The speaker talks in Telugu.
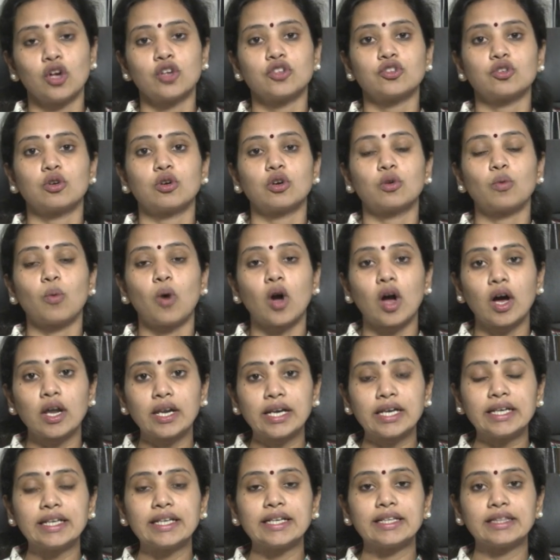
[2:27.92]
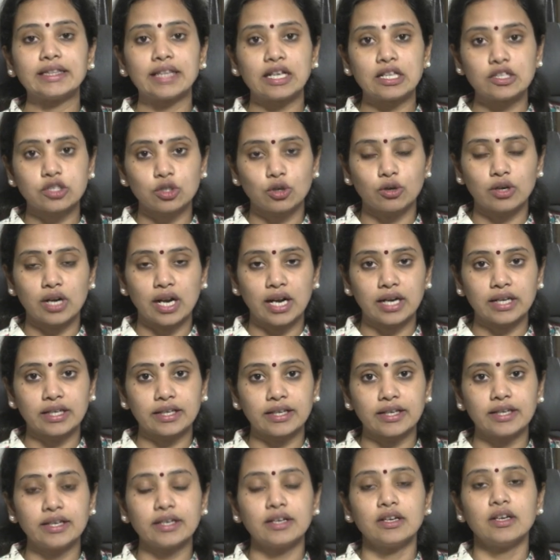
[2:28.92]
సో క్వాలిటీ
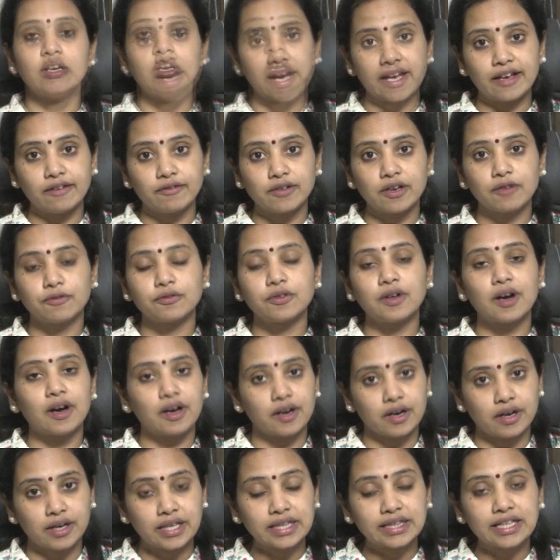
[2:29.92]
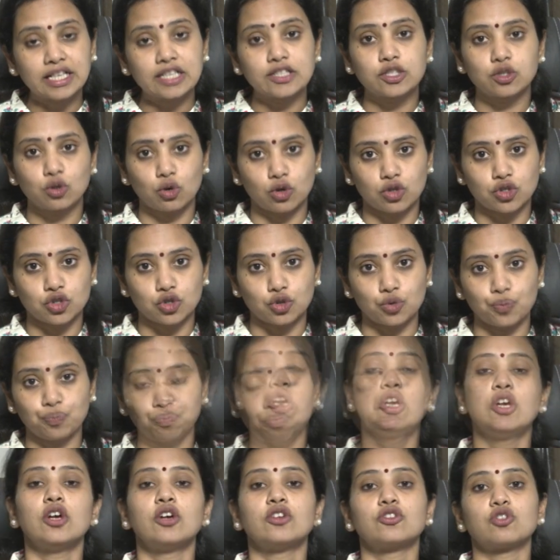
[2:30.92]
తెలుసుకోవడానికి ఐవీఎఫ్ ద్వారానే తెలుసుకోవచ్చు
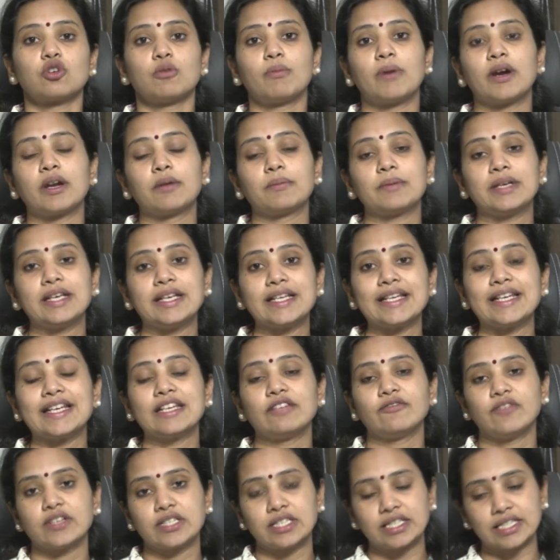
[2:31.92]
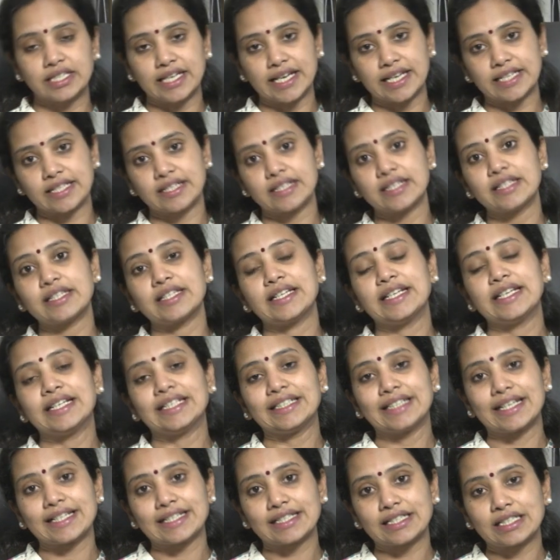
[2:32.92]
సో మనం ఈ ఇన్వెస్టిగేషన్స్ ఈ
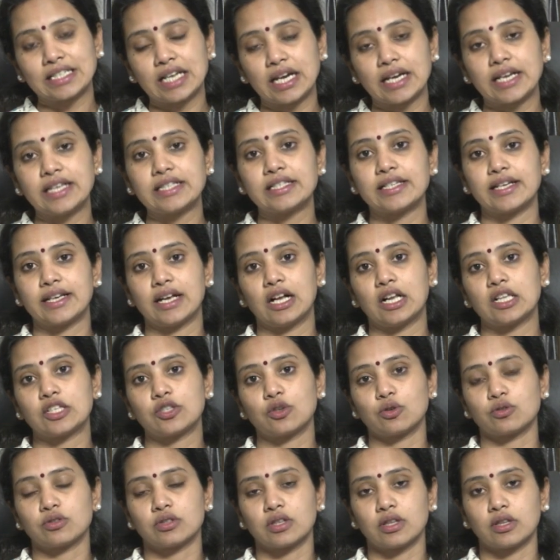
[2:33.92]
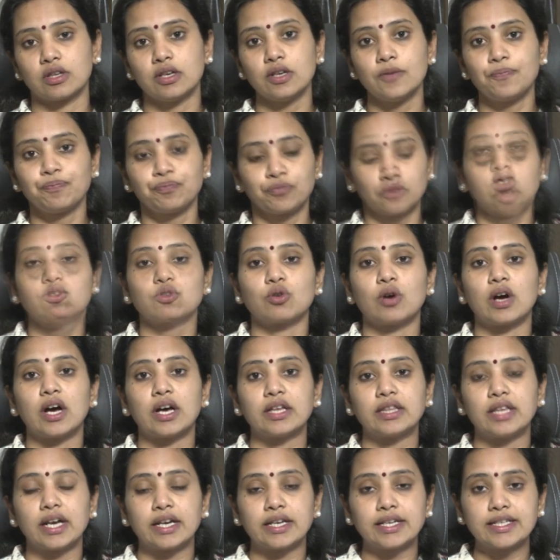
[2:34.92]
టెస్ట్లు అన్నీ చేయాల్సి వస్తుంది సో
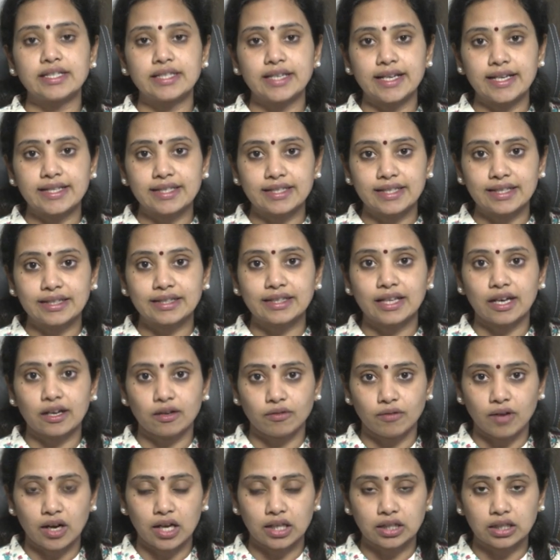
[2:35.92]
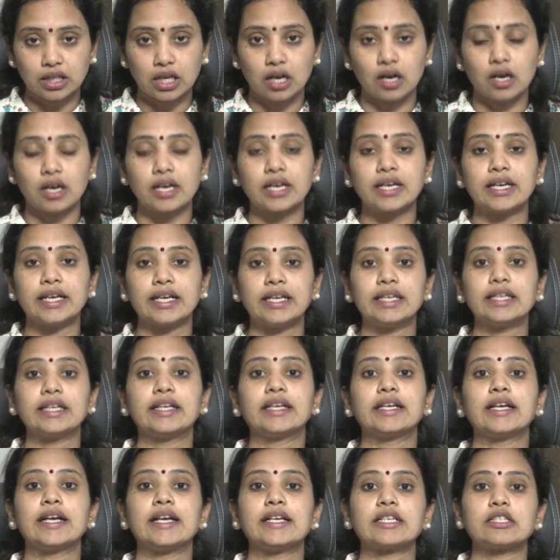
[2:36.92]
అదన్నీ చేసిన తర్వాత ఇన్
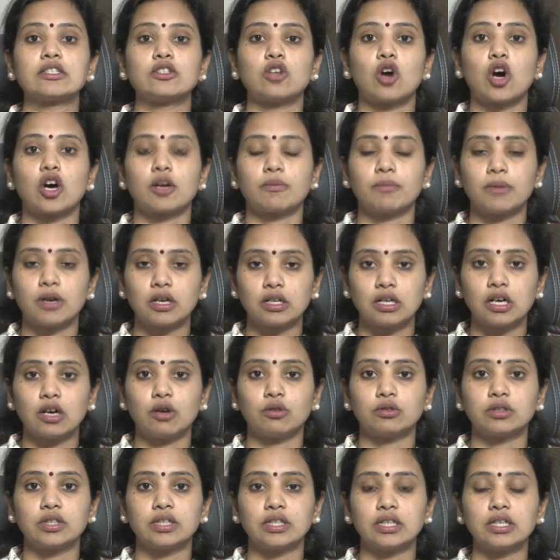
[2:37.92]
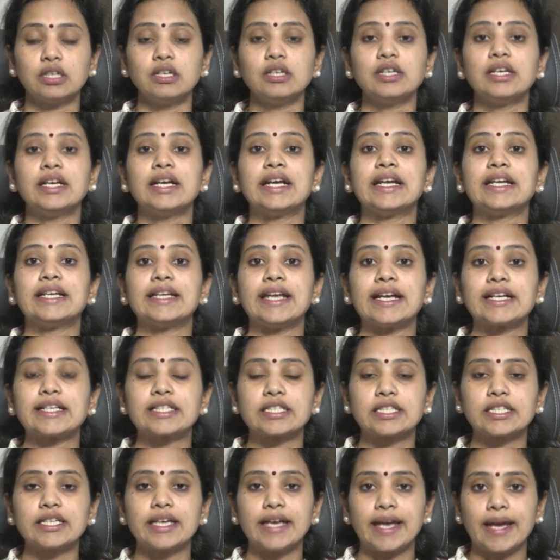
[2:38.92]
కేస్ నార్మల్గా ఉందినా
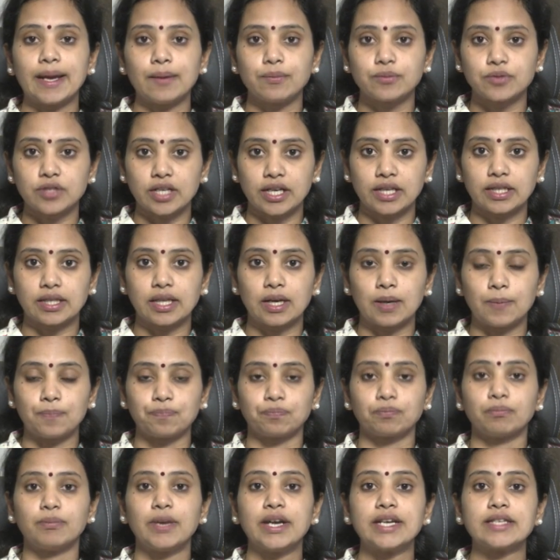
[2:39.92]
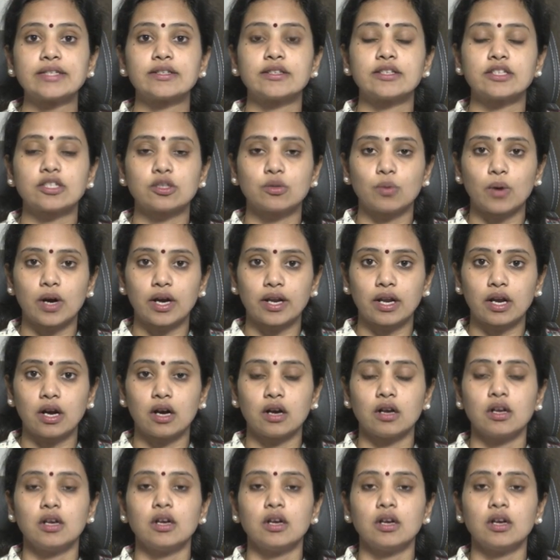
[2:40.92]
నెక్స్ట్ ఏం చేద్దాం మెడిసిన్స్ ద్వారా